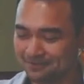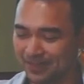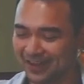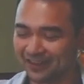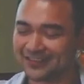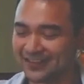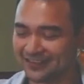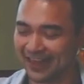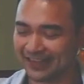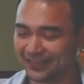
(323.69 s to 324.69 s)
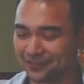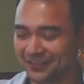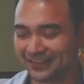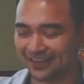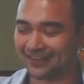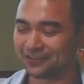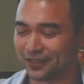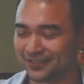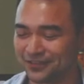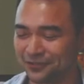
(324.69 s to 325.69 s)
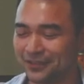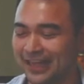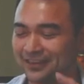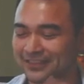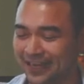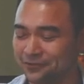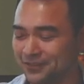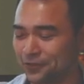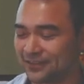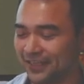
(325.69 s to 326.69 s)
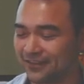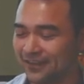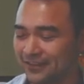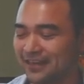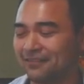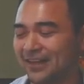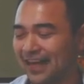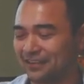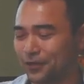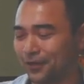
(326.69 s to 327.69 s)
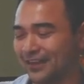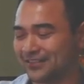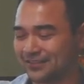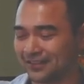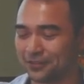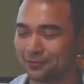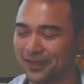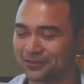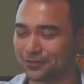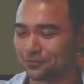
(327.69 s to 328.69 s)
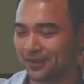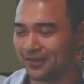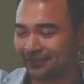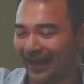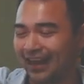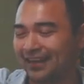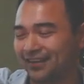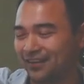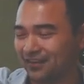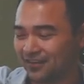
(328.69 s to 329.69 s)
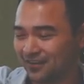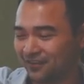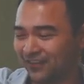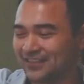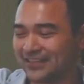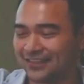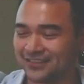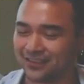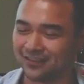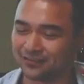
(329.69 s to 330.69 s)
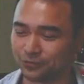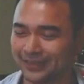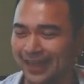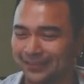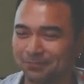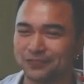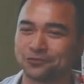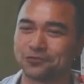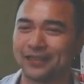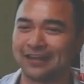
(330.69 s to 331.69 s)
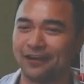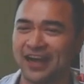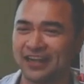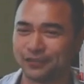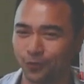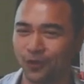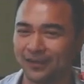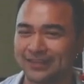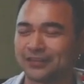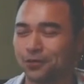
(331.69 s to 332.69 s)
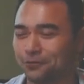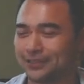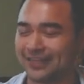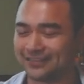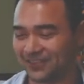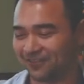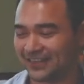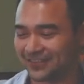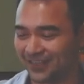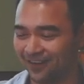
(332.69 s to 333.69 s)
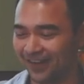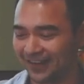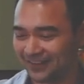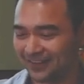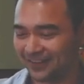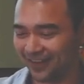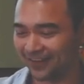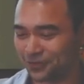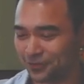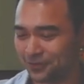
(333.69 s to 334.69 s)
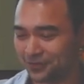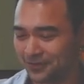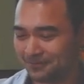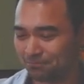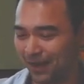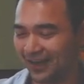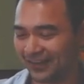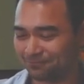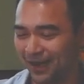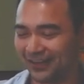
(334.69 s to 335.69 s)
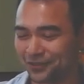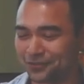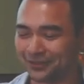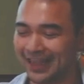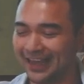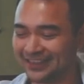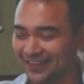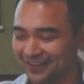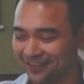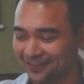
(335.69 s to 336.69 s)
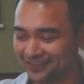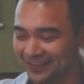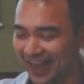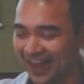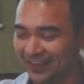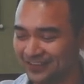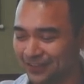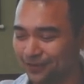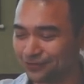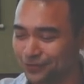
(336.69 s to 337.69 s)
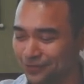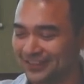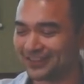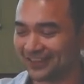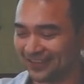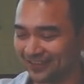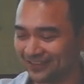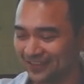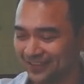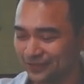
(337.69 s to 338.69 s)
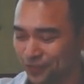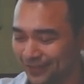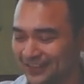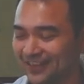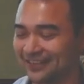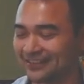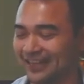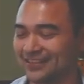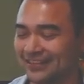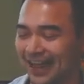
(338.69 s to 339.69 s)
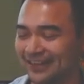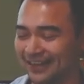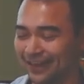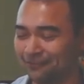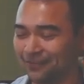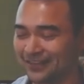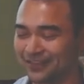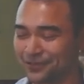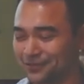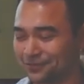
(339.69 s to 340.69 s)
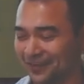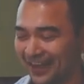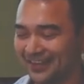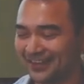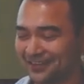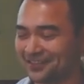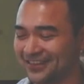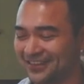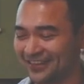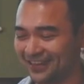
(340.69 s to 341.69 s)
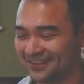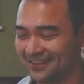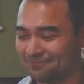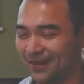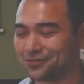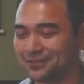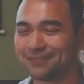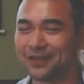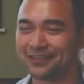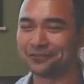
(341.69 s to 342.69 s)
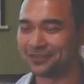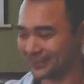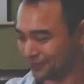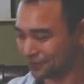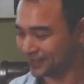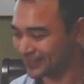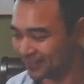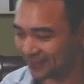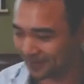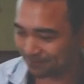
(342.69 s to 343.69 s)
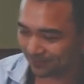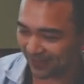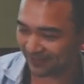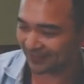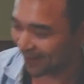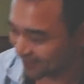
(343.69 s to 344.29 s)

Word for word: 每个人进来，他都得到一个权证，就是说他有参与权证。另外，他都可以进行投票，就是说哪一个分享者对他的帮助最大多。那透过这样子的方式的话，呃，去包含包含，就是说他也有他共学的这个权证，但是他也可以获得，就是说，哎，有些人帮助你比较多的这个权证。好，